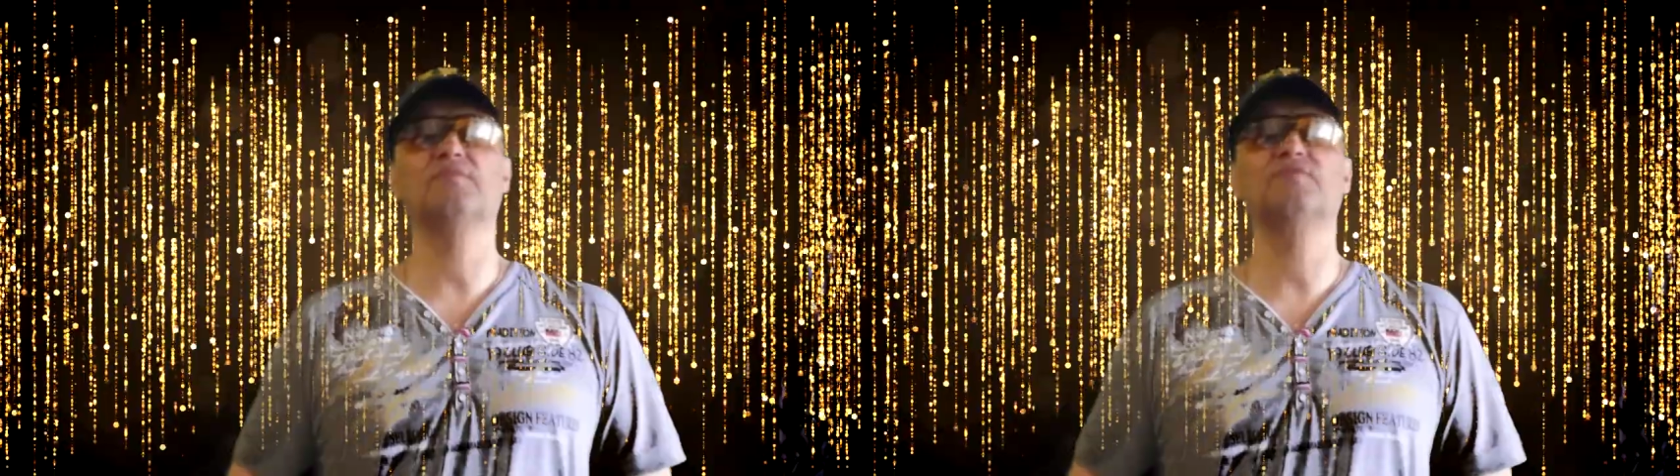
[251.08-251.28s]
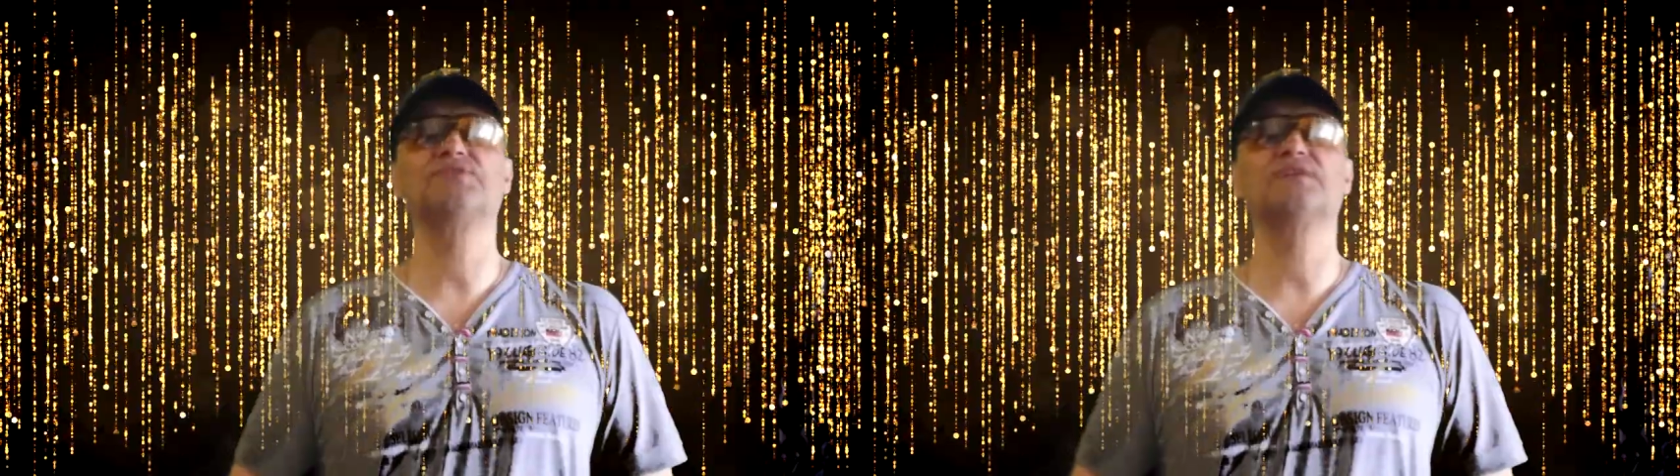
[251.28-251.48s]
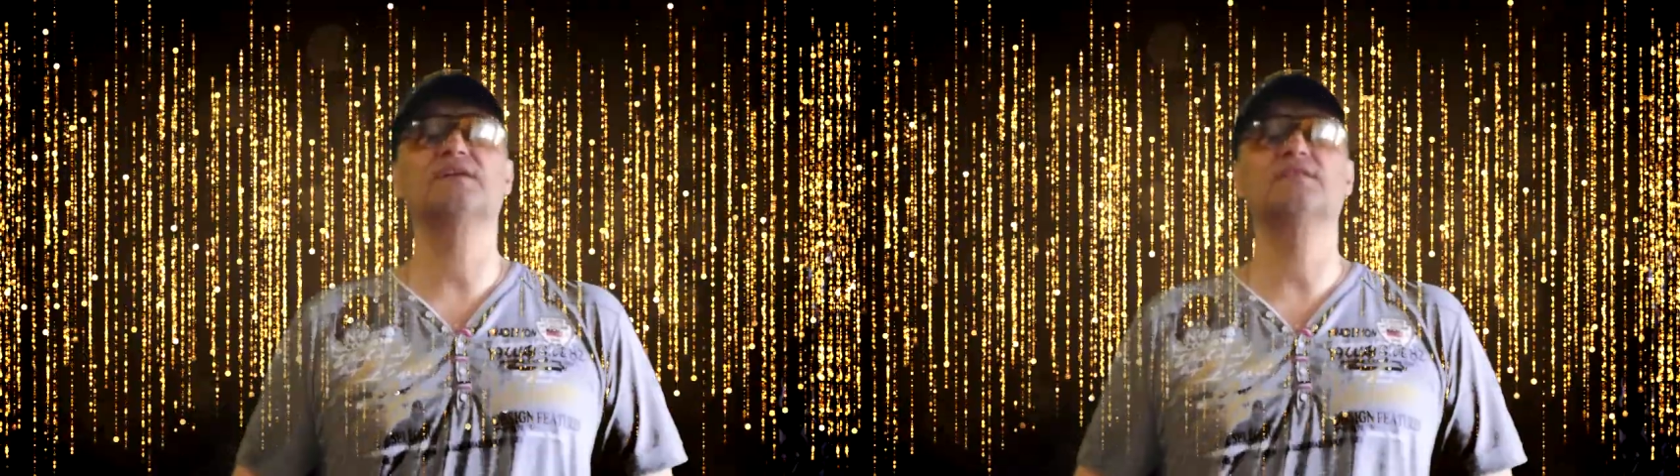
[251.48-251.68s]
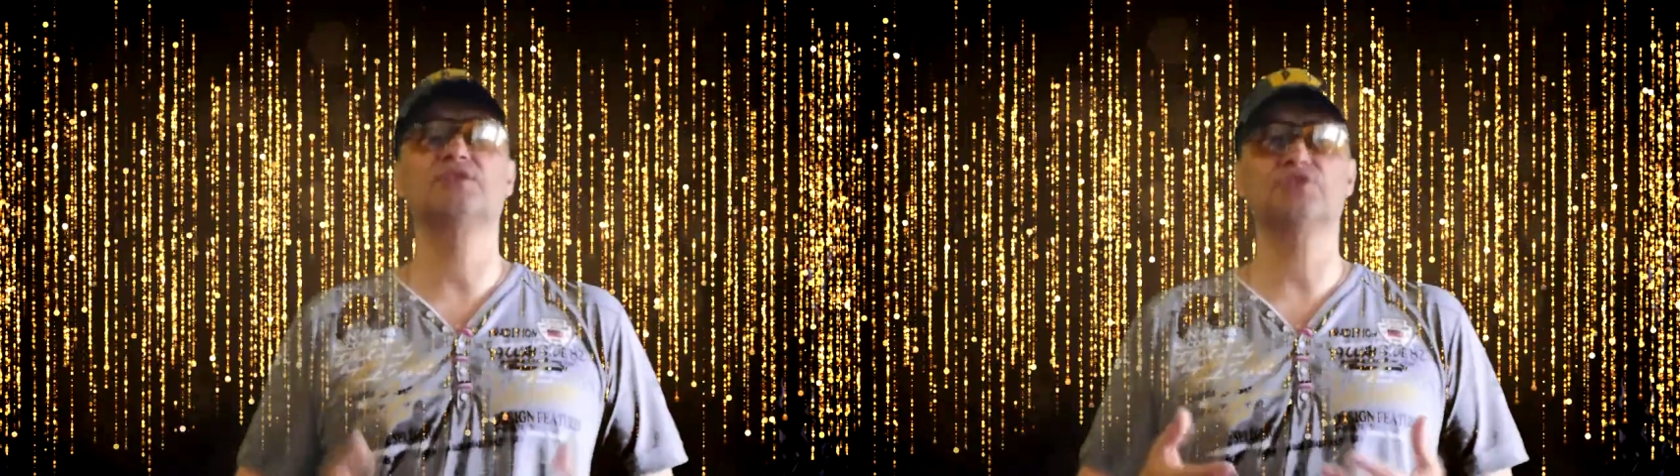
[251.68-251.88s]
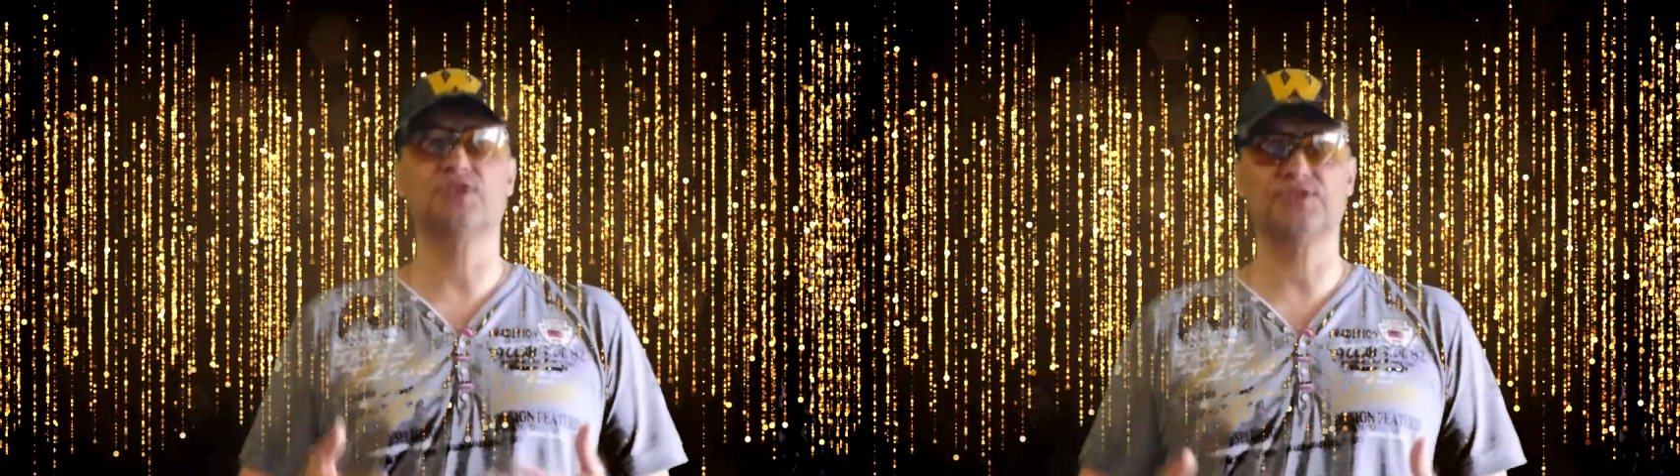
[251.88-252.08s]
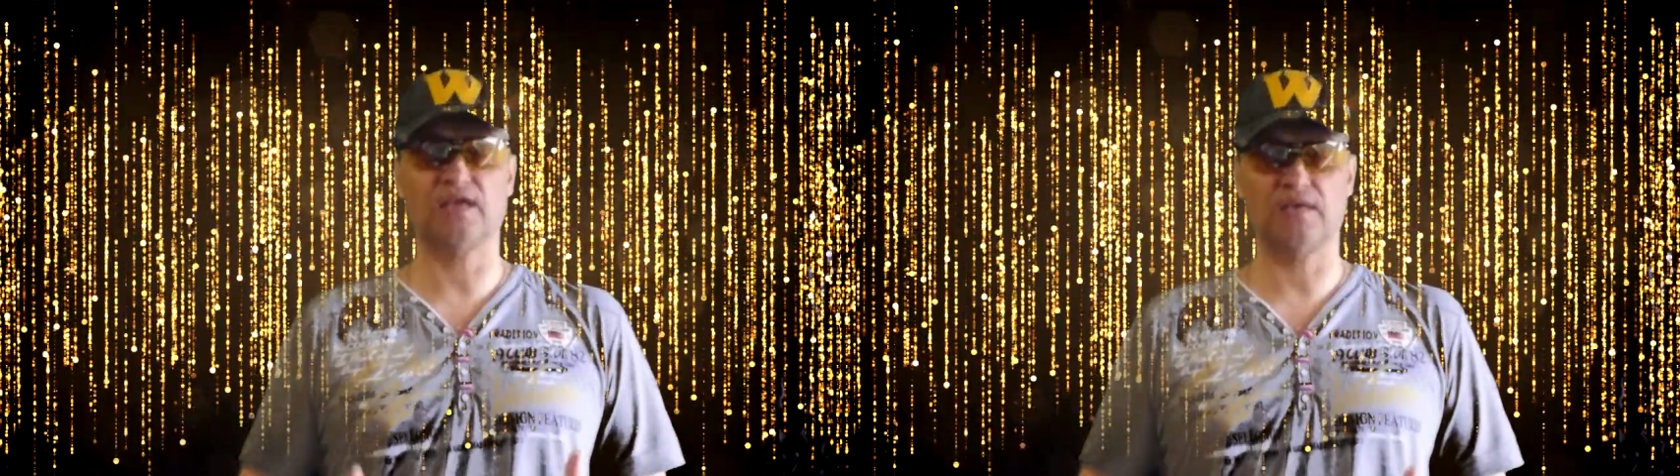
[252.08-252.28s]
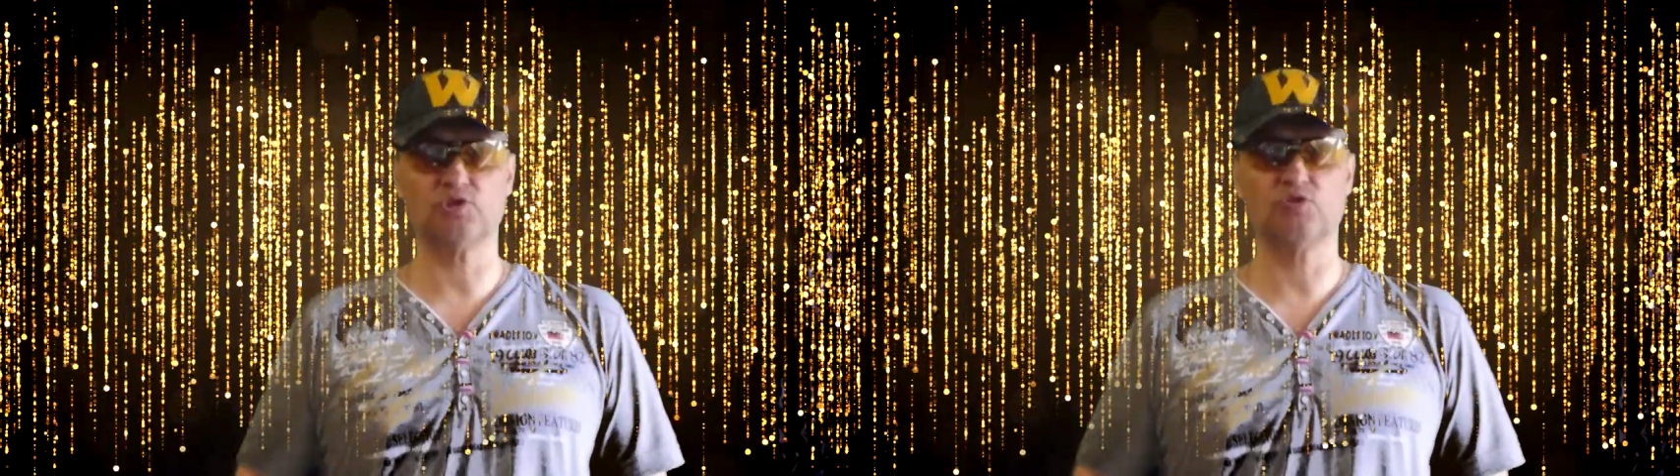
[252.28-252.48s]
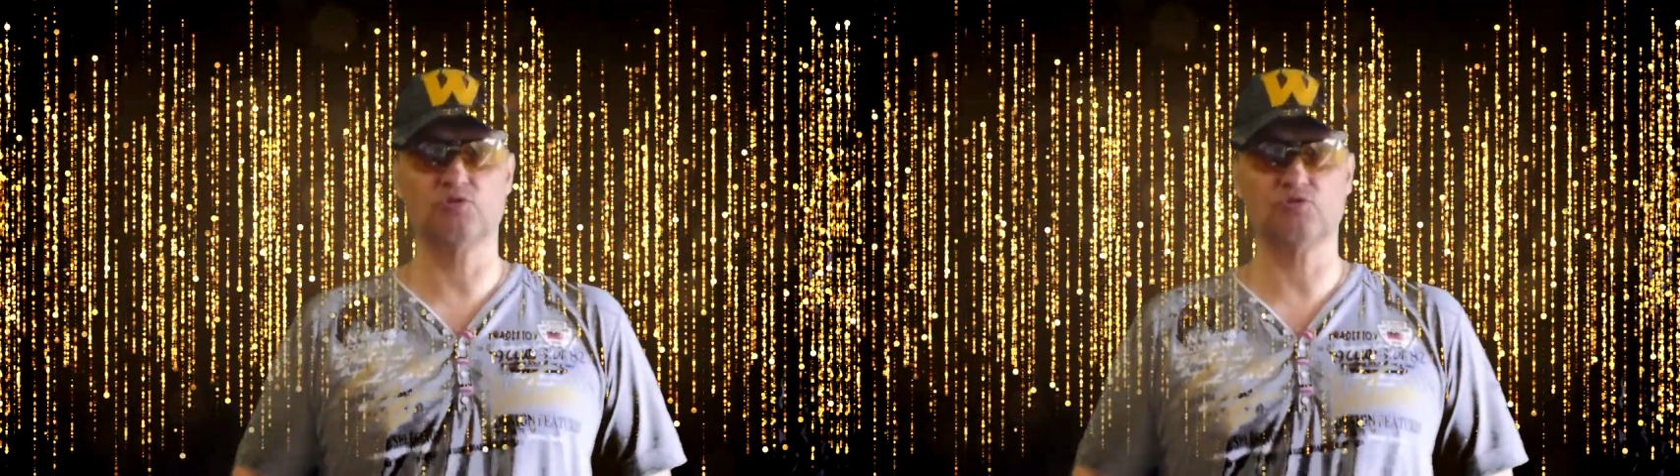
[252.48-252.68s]
мы все отлично знаем,
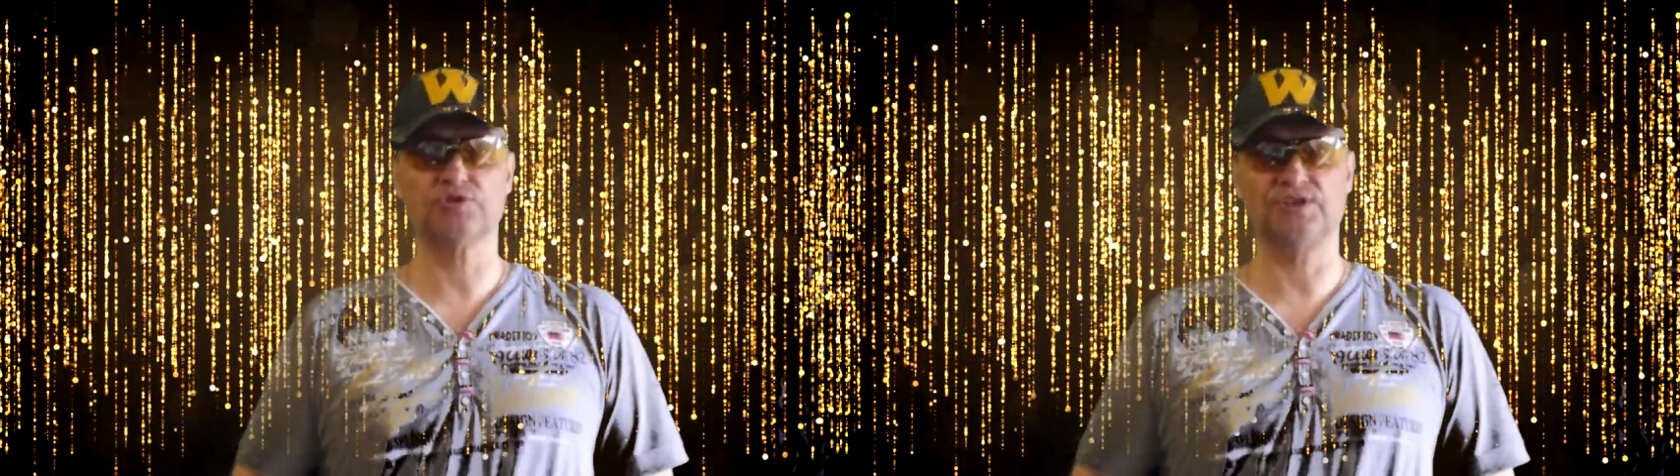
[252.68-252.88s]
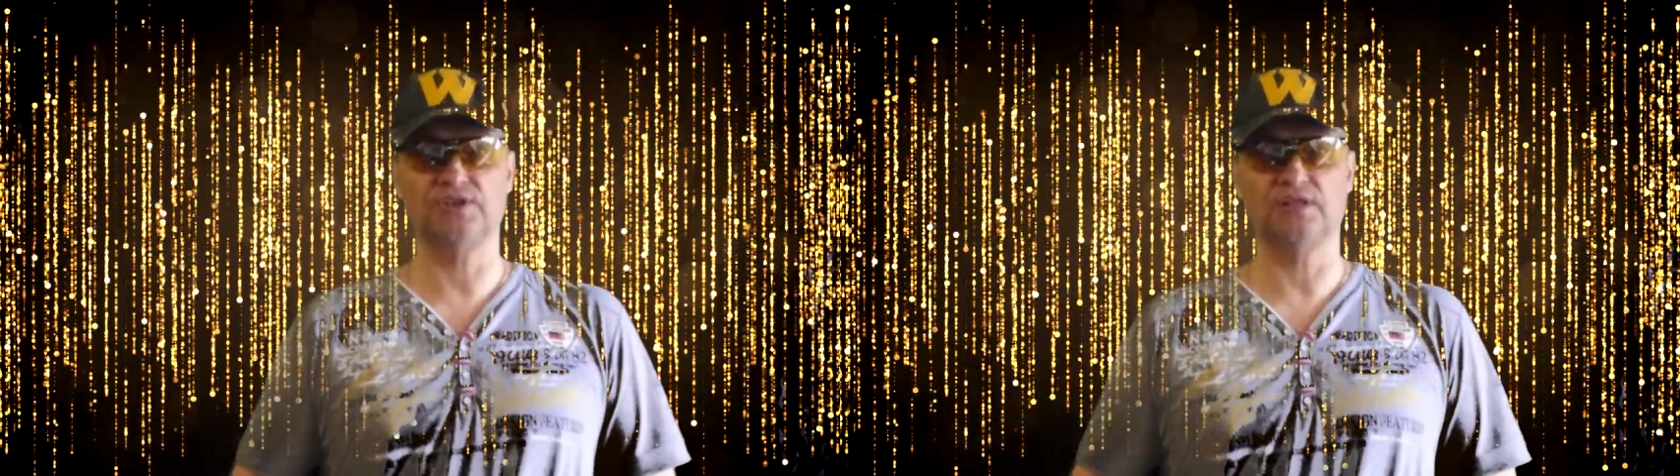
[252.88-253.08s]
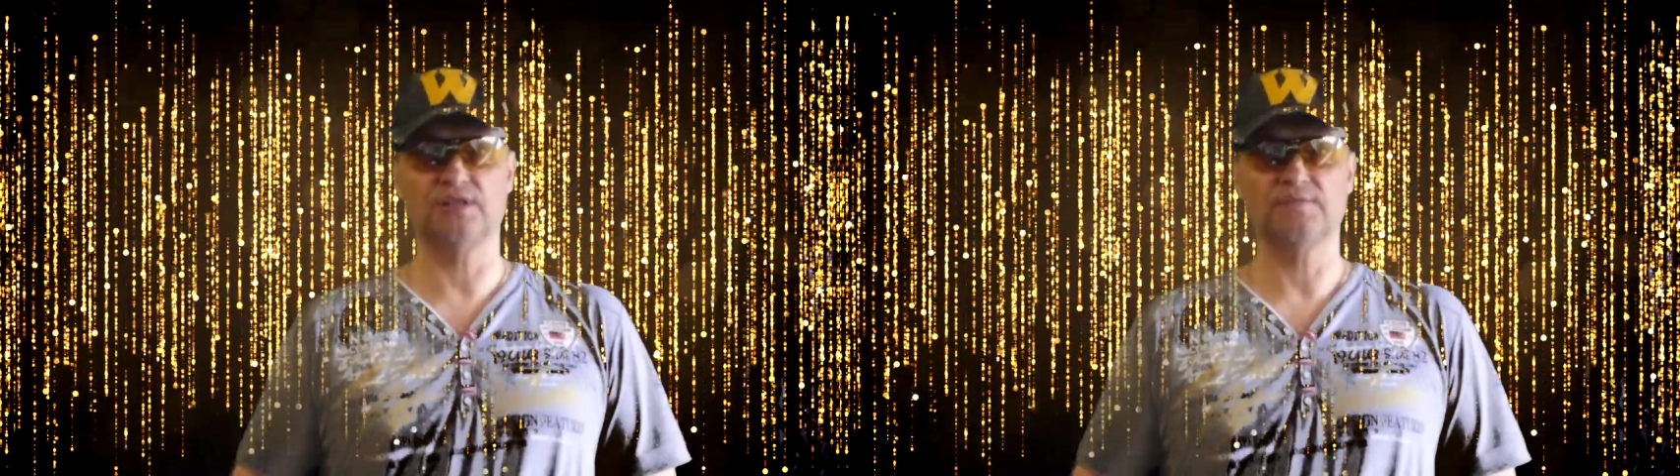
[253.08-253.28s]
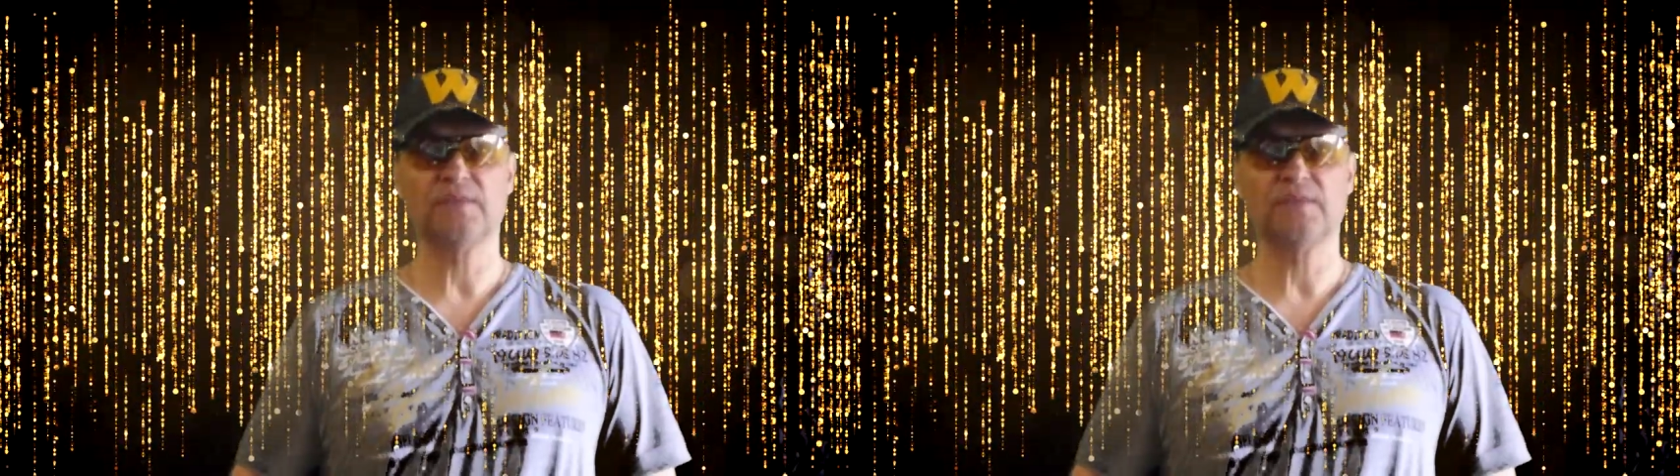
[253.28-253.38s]
что нужно делать.